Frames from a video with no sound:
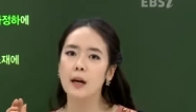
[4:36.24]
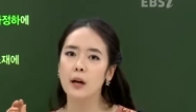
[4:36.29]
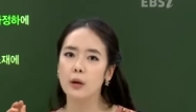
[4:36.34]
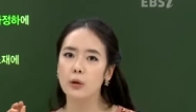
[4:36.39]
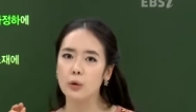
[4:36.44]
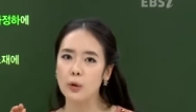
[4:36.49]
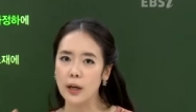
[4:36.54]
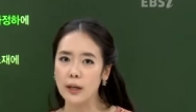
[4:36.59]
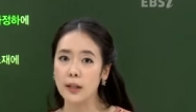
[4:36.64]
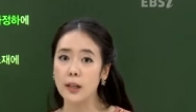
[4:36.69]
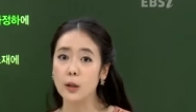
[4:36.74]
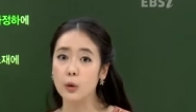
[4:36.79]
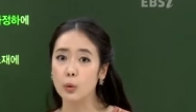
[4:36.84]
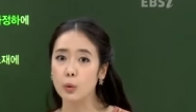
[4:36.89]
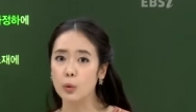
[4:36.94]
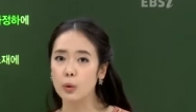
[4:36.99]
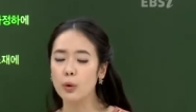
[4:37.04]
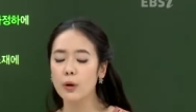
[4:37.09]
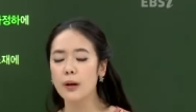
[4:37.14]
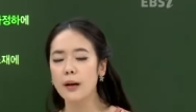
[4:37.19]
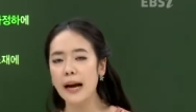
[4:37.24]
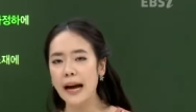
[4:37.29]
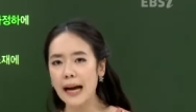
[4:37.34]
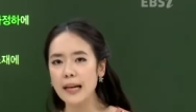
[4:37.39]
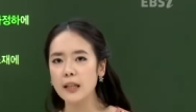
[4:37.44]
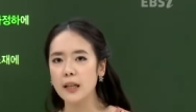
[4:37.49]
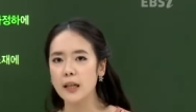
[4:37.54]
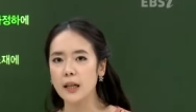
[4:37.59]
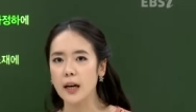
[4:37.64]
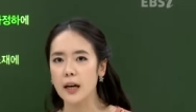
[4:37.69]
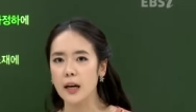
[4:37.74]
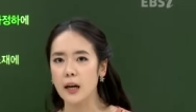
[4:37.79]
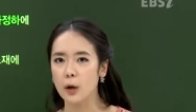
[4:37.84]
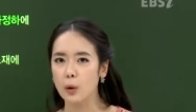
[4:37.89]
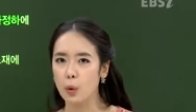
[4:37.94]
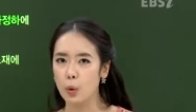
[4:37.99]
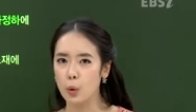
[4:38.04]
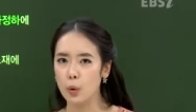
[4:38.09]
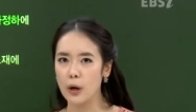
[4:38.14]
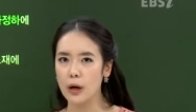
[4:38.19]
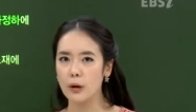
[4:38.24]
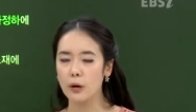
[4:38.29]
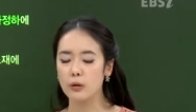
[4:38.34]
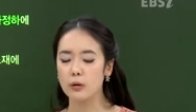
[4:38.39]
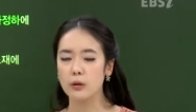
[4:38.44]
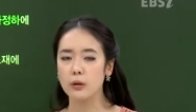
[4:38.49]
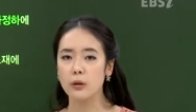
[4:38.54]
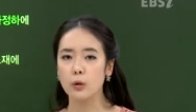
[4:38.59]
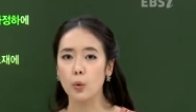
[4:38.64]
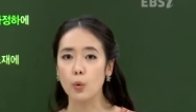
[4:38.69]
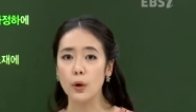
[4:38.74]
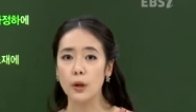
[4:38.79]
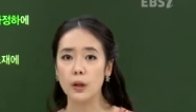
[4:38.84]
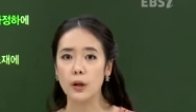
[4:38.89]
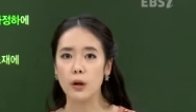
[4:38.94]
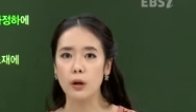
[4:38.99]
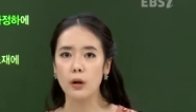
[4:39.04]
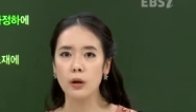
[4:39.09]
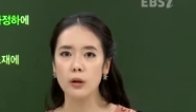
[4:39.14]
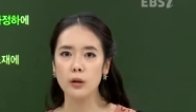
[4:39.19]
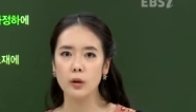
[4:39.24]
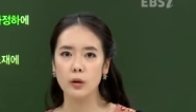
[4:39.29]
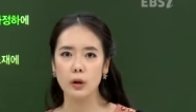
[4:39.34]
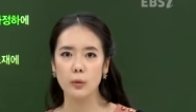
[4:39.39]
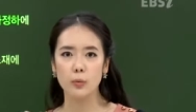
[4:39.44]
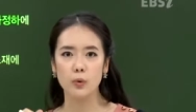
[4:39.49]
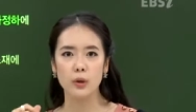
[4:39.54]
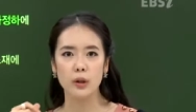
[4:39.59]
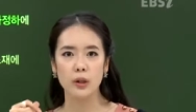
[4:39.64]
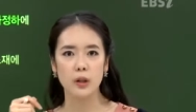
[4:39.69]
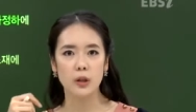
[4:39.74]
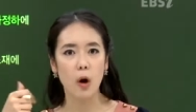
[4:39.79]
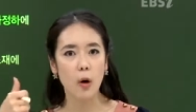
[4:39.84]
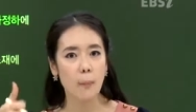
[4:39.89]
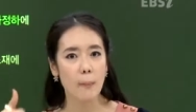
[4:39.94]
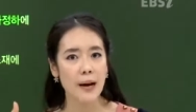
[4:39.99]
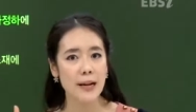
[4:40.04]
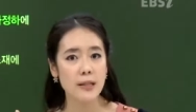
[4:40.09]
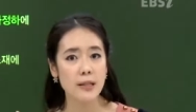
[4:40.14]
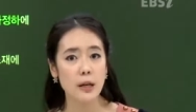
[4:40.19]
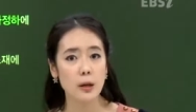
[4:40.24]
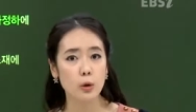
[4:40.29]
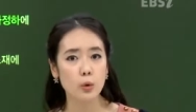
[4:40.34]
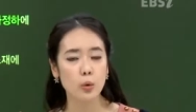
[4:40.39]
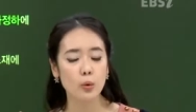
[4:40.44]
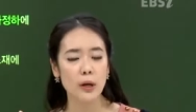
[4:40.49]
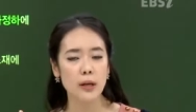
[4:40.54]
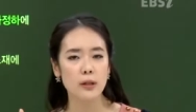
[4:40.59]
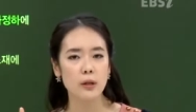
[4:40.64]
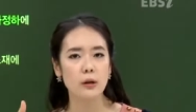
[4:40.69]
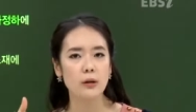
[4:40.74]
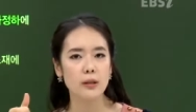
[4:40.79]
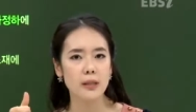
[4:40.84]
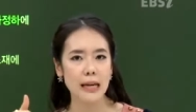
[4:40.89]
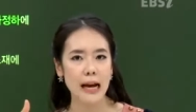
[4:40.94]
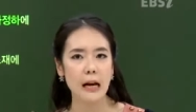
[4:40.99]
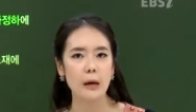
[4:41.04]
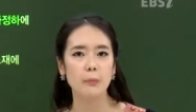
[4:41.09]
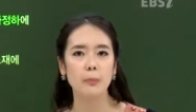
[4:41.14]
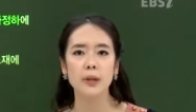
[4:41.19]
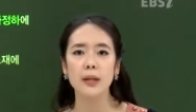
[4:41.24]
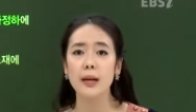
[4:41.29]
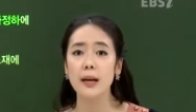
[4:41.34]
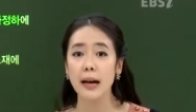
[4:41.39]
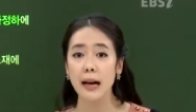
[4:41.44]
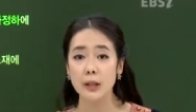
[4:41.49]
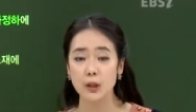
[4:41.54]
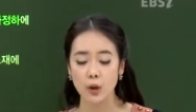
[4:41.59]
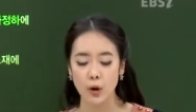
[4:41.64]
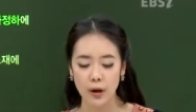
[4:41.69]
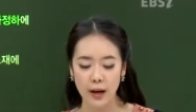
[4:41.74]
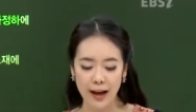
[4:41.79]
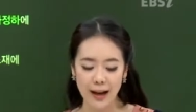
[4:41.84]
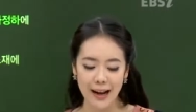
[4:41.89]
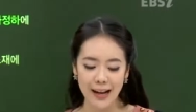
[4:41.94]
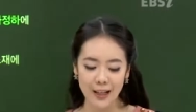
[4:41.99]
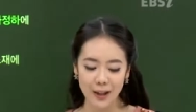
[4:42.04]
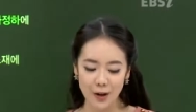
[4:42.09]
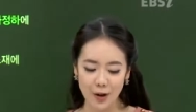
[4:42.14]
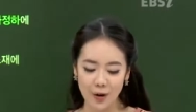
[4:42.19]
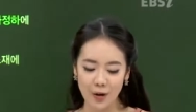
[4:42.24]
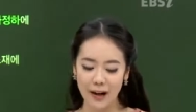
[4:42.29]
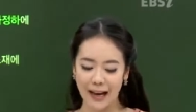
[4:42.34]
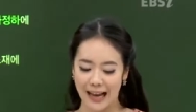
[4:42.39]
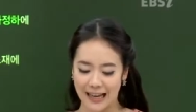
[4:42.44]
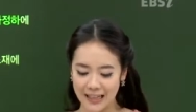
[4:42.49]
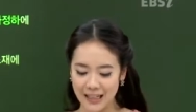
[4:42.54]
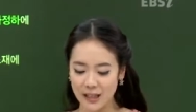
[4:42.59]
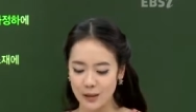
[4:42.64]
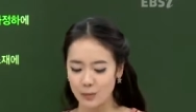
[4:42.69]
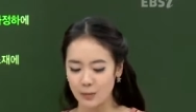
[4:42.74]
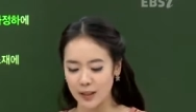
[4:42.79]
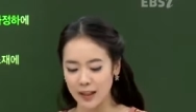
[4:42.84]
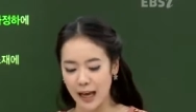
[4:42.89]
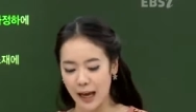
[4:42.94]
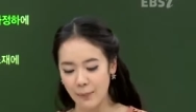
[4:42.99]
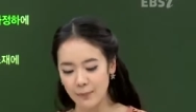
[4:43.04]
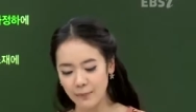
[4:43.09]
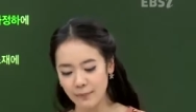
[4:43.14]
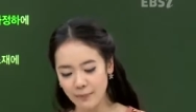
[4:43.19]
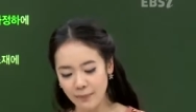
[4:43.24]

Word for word: 어, 되기도 하니까 그러한 것들을 오히려 여러분들이 역발상을 통해서 잘 피해 가셔야 할 것 같습니다.